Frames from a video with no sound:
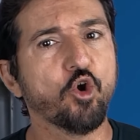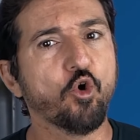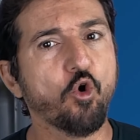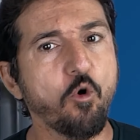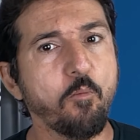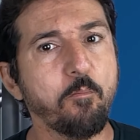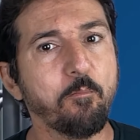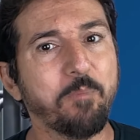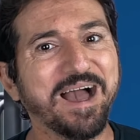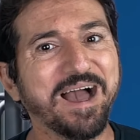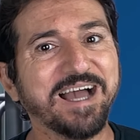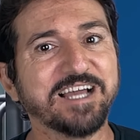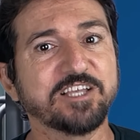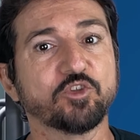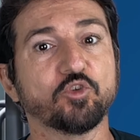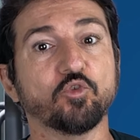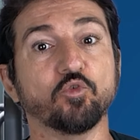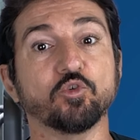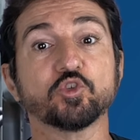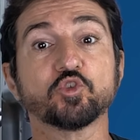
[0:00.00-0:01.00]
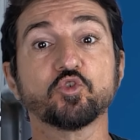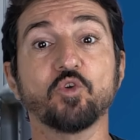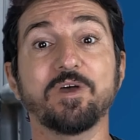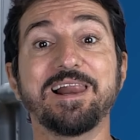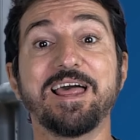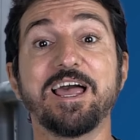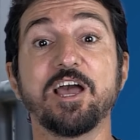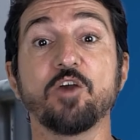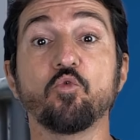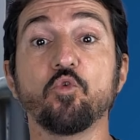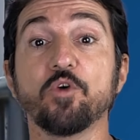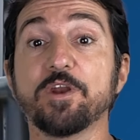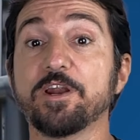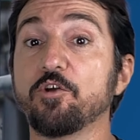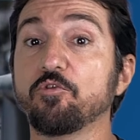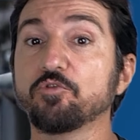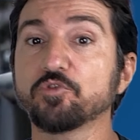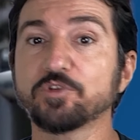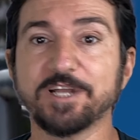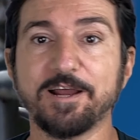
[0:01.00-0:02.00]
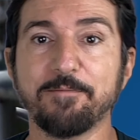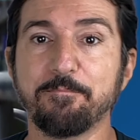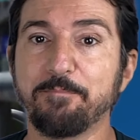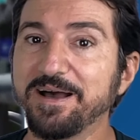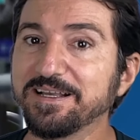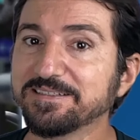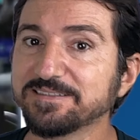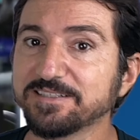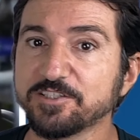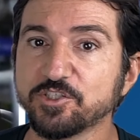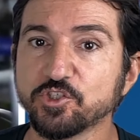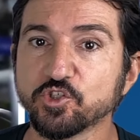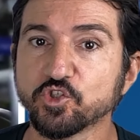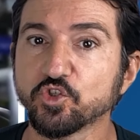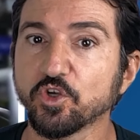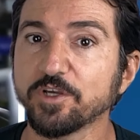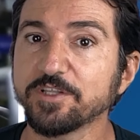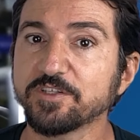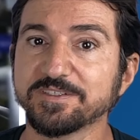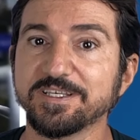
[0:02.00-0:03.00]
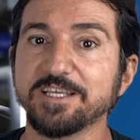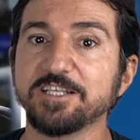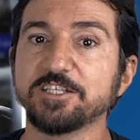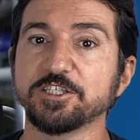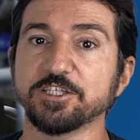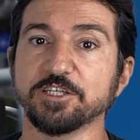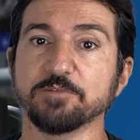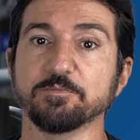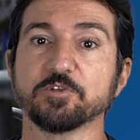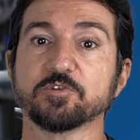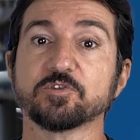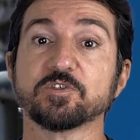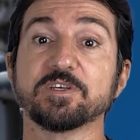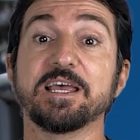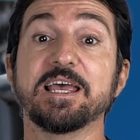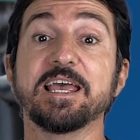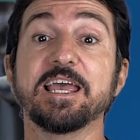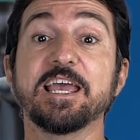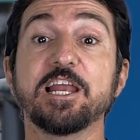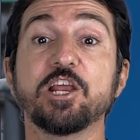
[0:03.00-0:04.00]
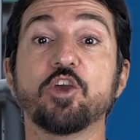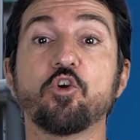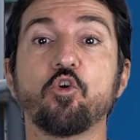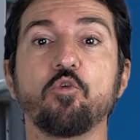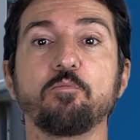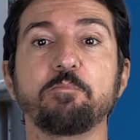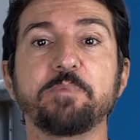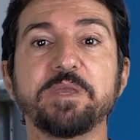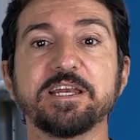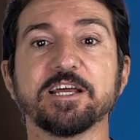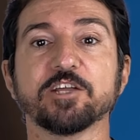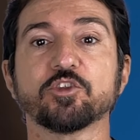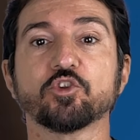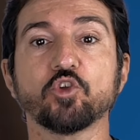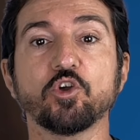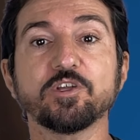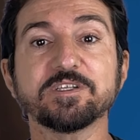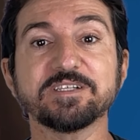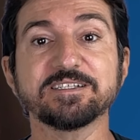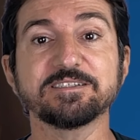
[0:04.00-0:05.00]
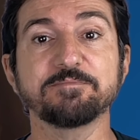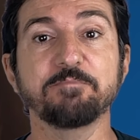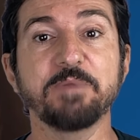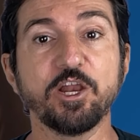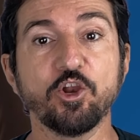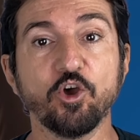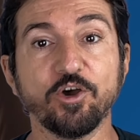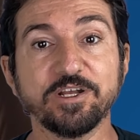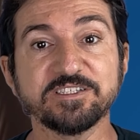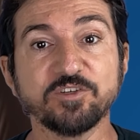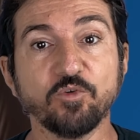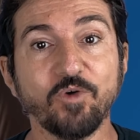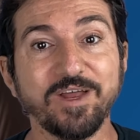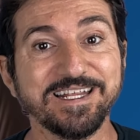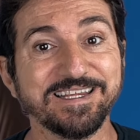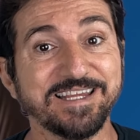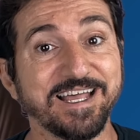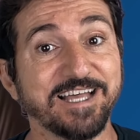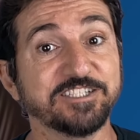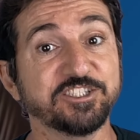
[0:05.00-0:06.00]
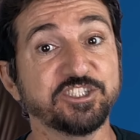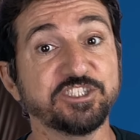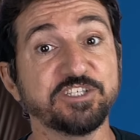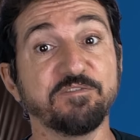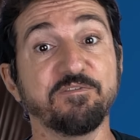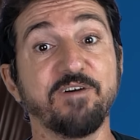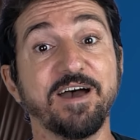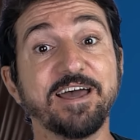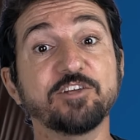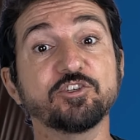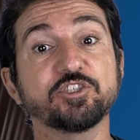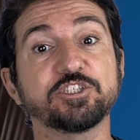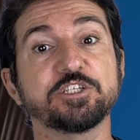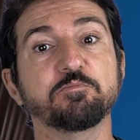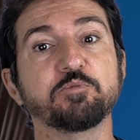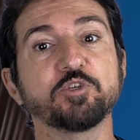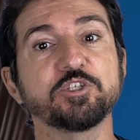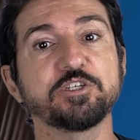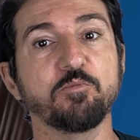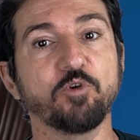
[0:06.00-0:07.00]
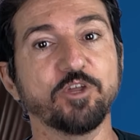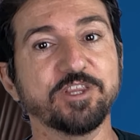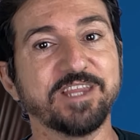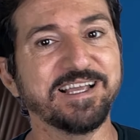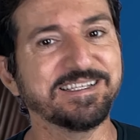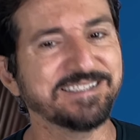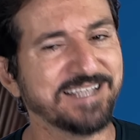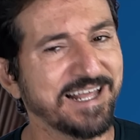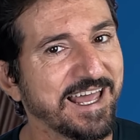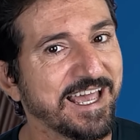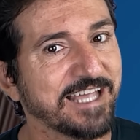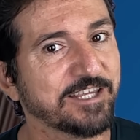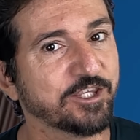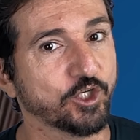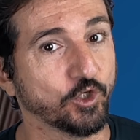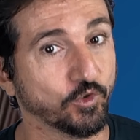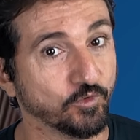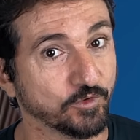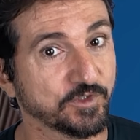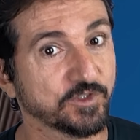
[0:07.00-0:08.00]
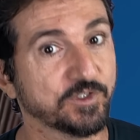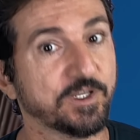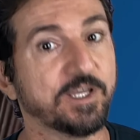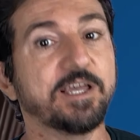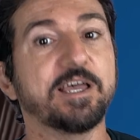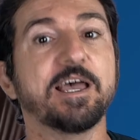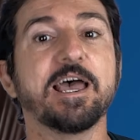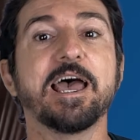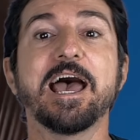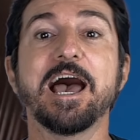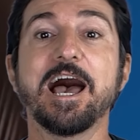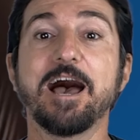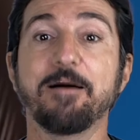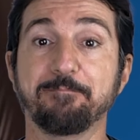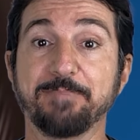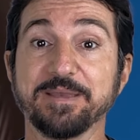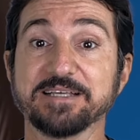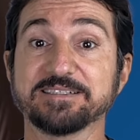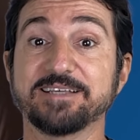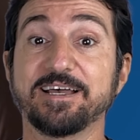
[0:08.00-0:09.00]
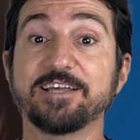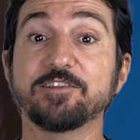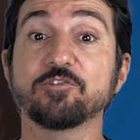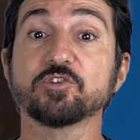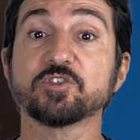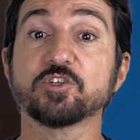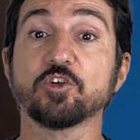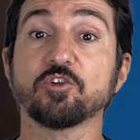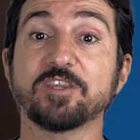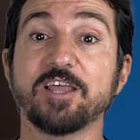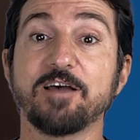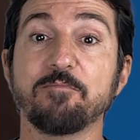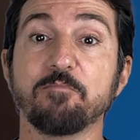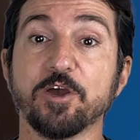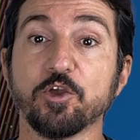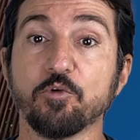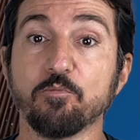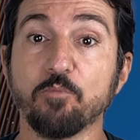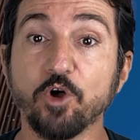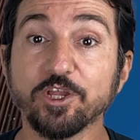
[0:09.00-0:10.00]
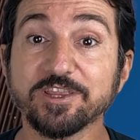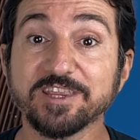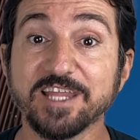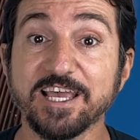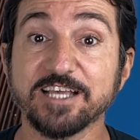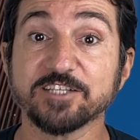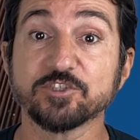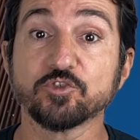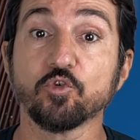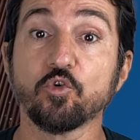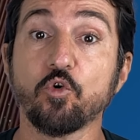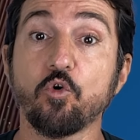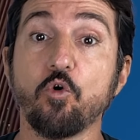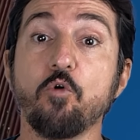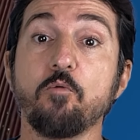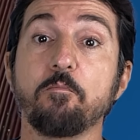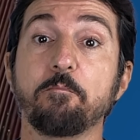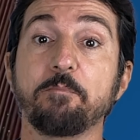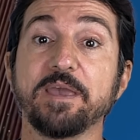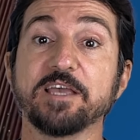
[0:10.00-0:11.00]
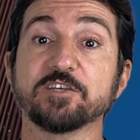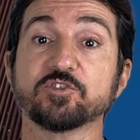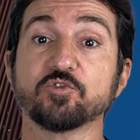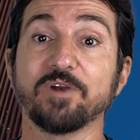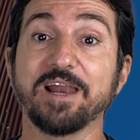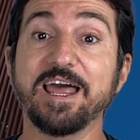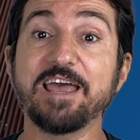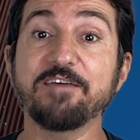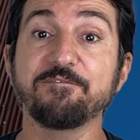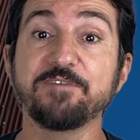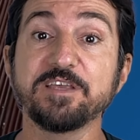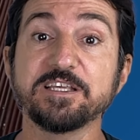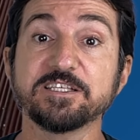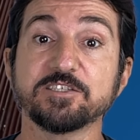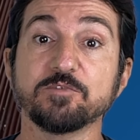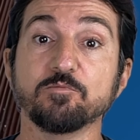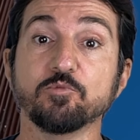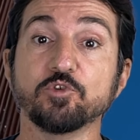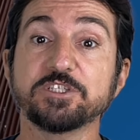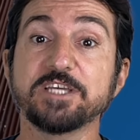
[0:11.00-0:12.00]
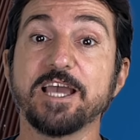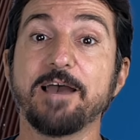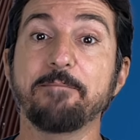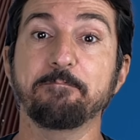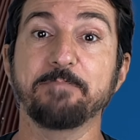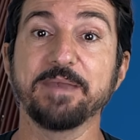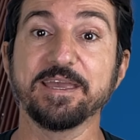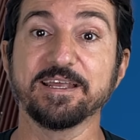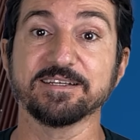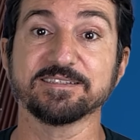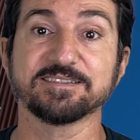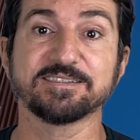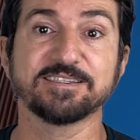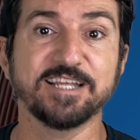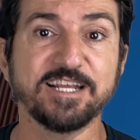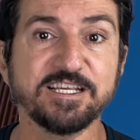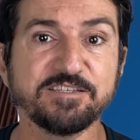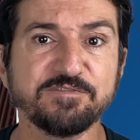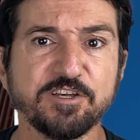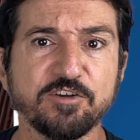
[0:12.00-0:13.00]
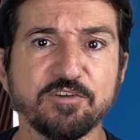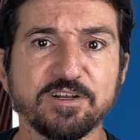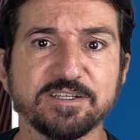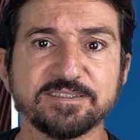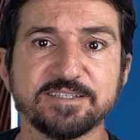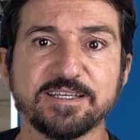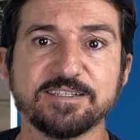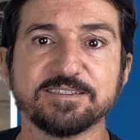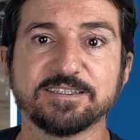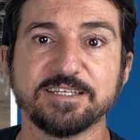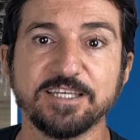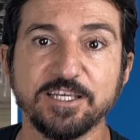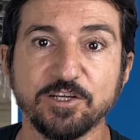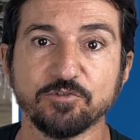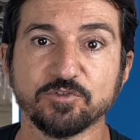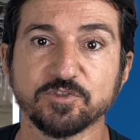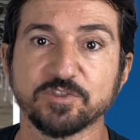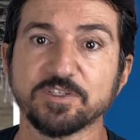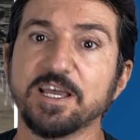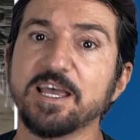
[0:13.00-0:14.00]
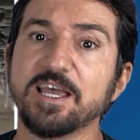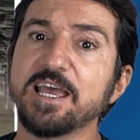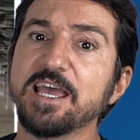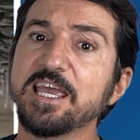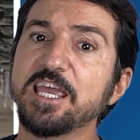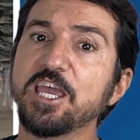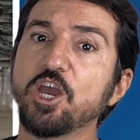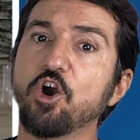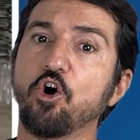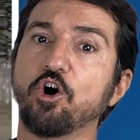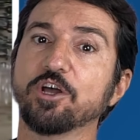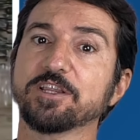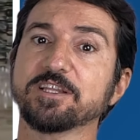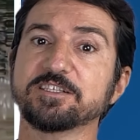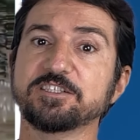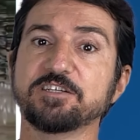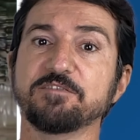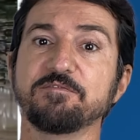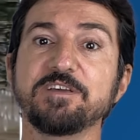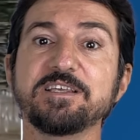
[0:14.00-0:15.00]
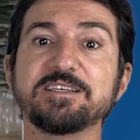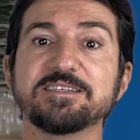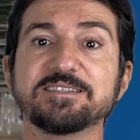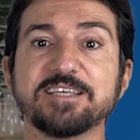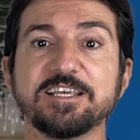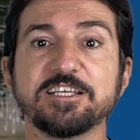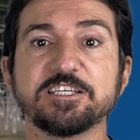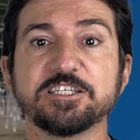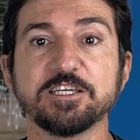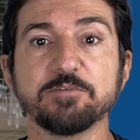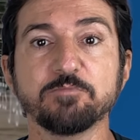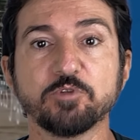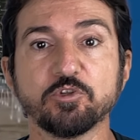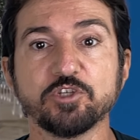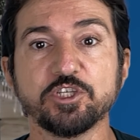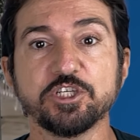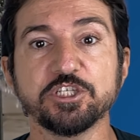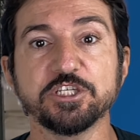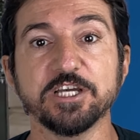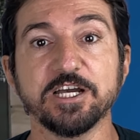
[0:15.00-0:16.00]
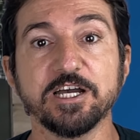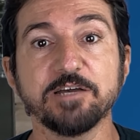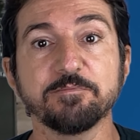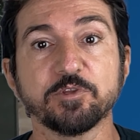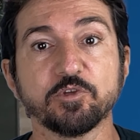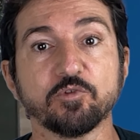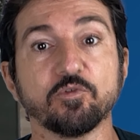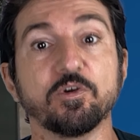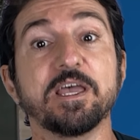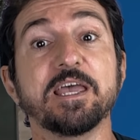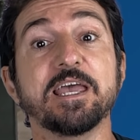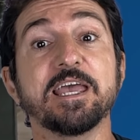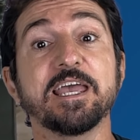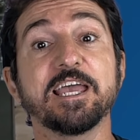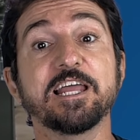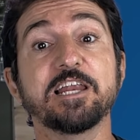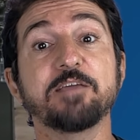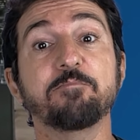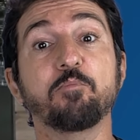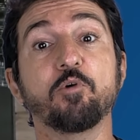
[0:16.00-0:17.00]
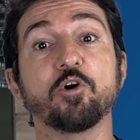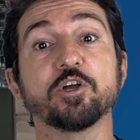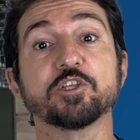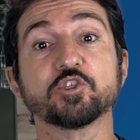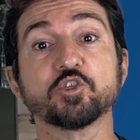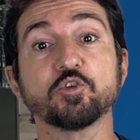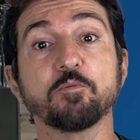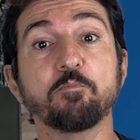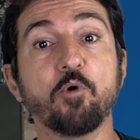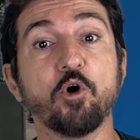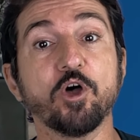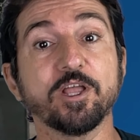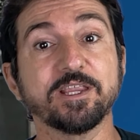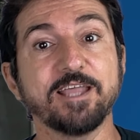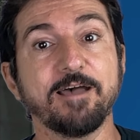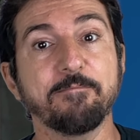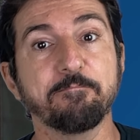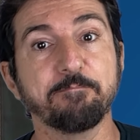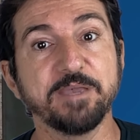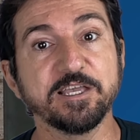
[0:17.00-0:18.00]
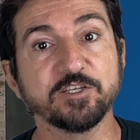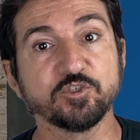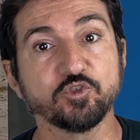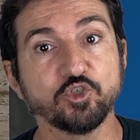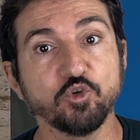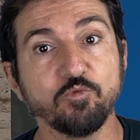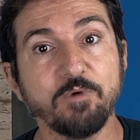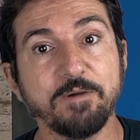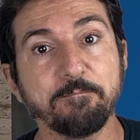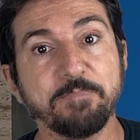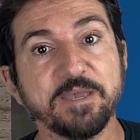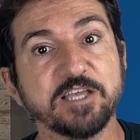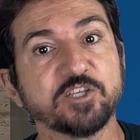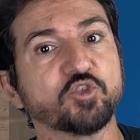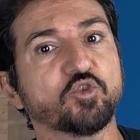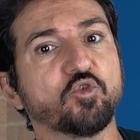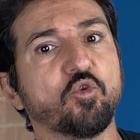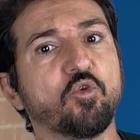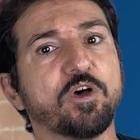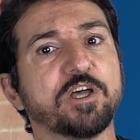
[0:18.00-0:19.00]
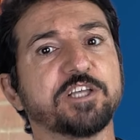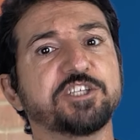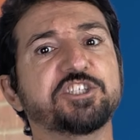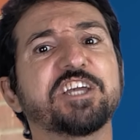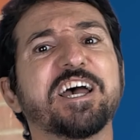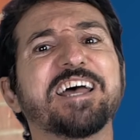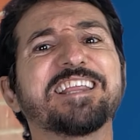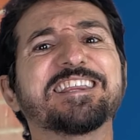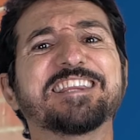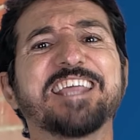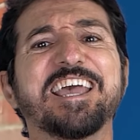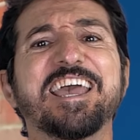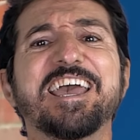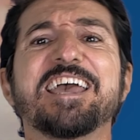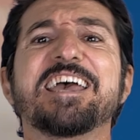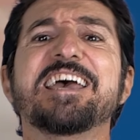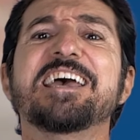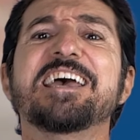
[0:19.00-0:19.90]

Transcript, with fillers: Compacto, sua largura não ultrapassa 18 centímetros. Ele combina todas as melhores qualidades de vários tipos de modais elétricos, apesar do seu tamanho modesto com um peso levíssimo de apenas 3,6 kg, em rodas de 20 centímetros de diâmetro, ele pode suportar peso de uma pessoa de até